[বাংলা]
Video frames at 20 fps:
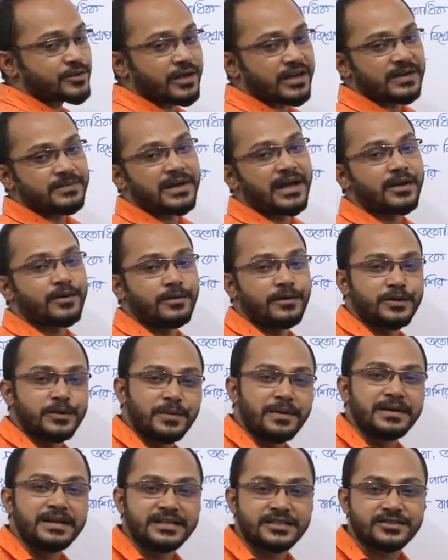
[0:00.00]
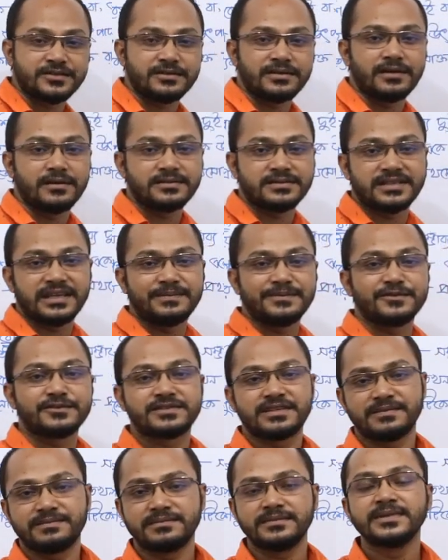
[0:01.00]
স্কোয়ারকে ভাগ করলে তোমার নিশ্চয়ই জানো সেম টু
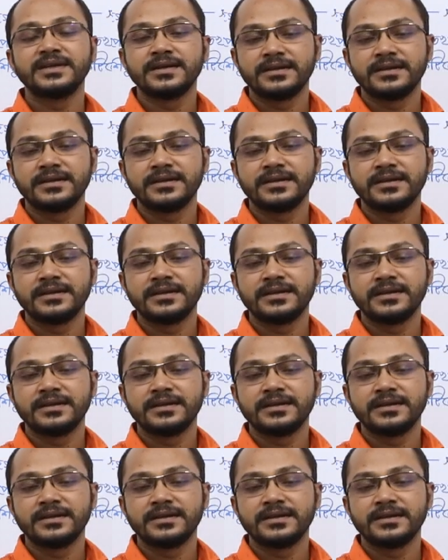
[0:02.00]
সেম